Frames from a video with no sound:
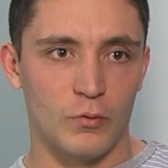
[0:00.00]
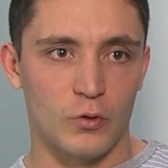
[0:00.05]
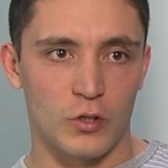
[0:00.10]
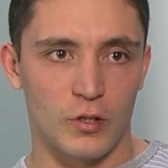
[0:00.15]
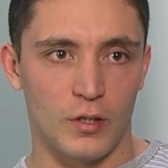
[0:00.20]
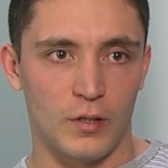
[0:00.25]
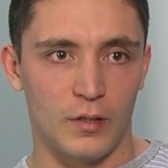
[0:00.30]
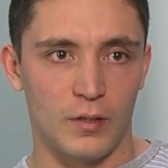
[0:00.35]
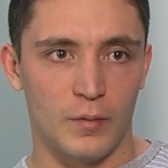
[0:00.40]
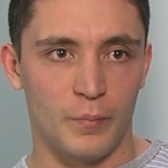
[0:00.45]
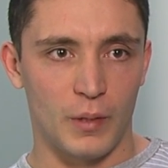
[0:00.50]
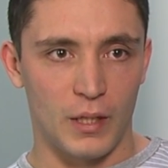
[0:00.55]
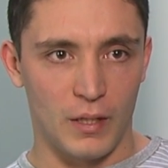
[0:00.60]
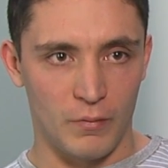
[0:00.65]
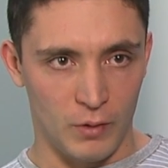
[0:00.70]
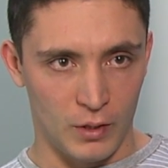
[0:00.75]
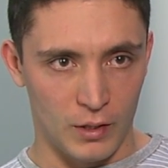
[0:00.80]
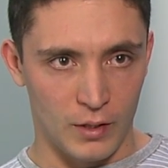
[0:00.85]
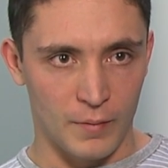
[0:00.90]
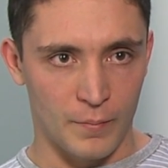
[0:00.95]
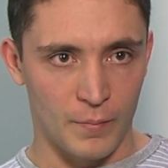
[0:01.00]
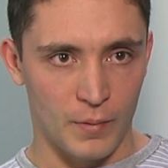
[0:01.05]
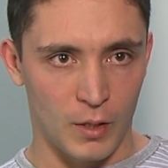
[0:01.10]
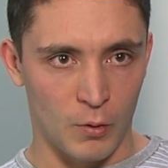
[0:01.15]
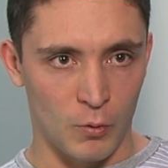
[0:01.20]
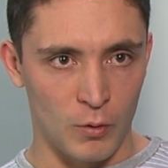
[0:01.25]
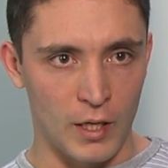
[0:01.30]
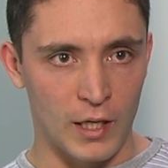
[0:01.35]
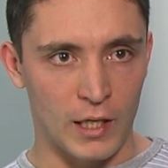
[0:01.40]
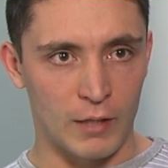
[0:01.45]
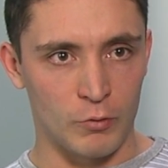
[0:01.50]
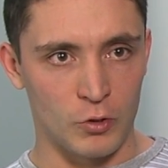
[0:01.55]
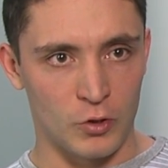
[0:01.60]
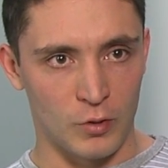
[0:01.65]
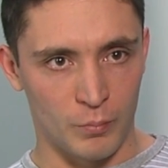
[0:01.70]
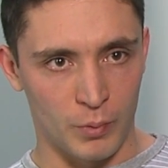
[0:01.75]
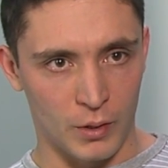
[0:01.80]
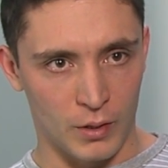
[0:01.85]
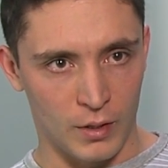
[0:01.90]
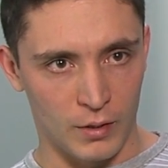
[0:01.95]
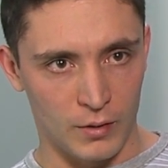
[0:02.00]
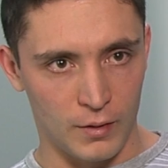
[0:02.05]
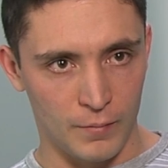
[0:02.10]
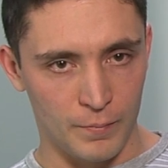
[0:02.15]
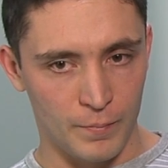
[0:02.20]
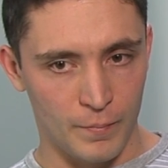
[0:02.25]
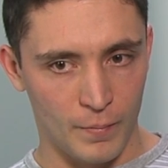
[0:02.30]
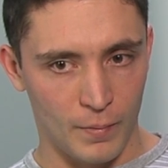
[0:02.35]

уже половина регулярного чемпионата.